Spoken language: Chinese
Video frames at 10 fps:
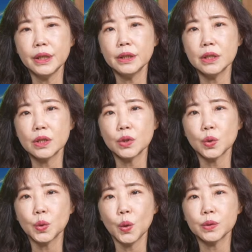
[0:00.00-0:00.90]
卸任的这个
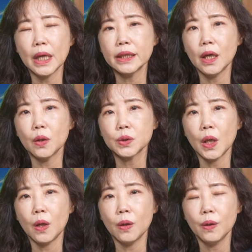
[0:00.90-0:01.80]
总统，他要
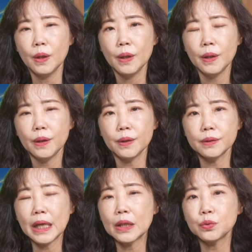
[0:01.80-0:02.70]
到
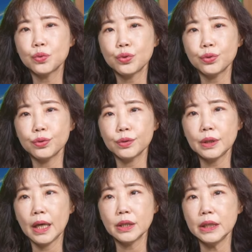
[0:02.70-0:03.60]
呃大陆去，
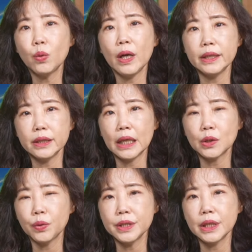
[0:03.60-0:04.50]
他依惯例他
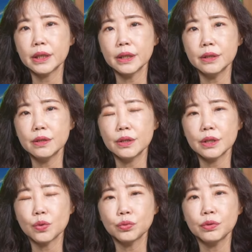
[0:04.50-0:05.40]
都会先跟这
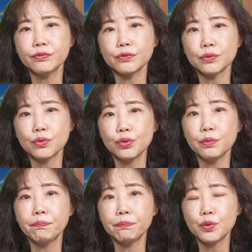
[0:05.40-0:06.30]
个总统府
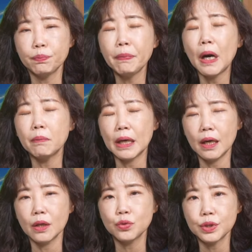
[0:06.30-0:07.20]
去去报嘛，
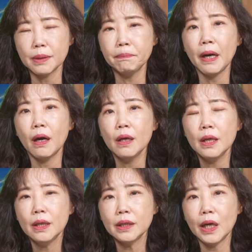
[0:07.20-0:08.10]
哈，去呈报。
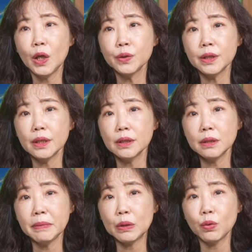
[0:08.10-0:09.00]
然后呢，
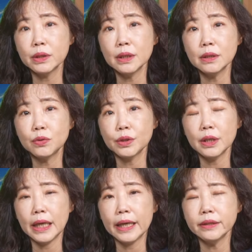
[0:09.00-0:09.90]
那美国呢觉
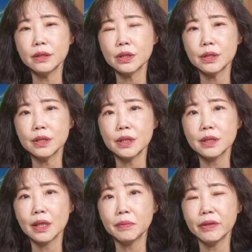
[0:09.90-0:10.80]
得两岸的这个事
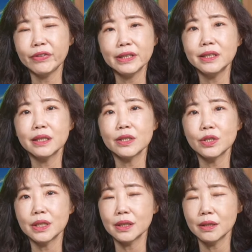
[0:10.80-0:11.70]
情上面，反正任何
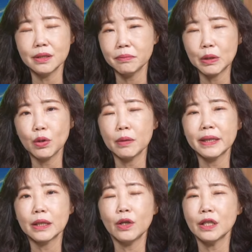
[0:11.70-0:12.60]
事情呢，这个美国老
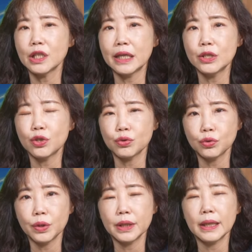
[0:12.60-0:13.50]
爸都要插一手
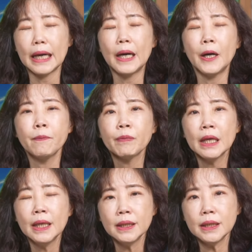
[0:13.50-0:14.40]
就对了啦啊。
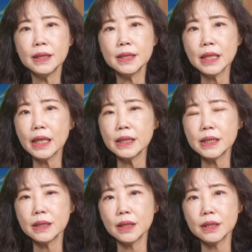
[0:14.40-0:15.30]
那上一
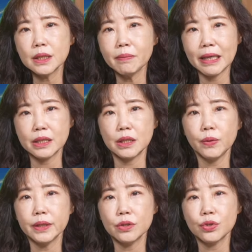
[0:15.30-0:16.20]
次的这个马席
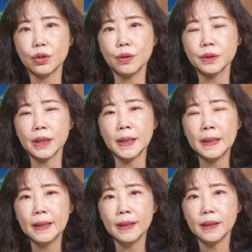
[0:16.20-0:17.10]
会的时候呢，
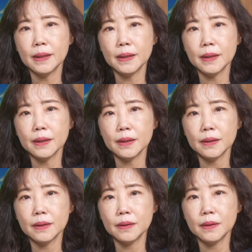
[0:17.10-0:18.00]

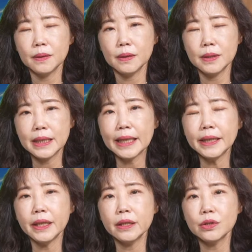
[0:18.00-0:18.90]
呃。夏
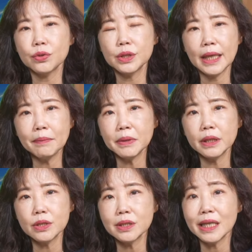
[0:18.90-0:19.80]
利言，就是他们
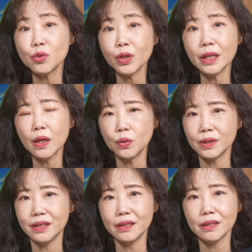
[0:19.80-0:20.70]
呢，是在最后
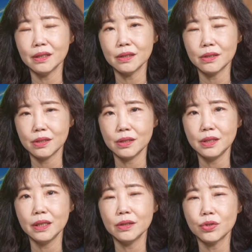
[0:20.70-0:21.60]
的一个时
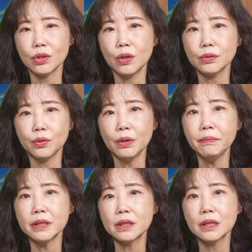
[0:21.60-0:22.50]
间的时候呢，
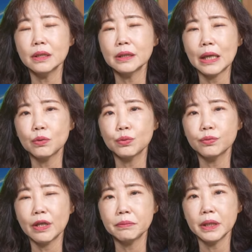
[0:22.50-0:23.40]
原本是跟大
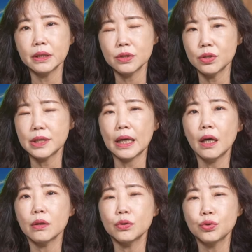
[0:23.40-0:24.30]
陆方面呢是讲
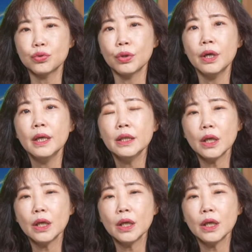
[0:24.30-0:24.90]
好了，就是说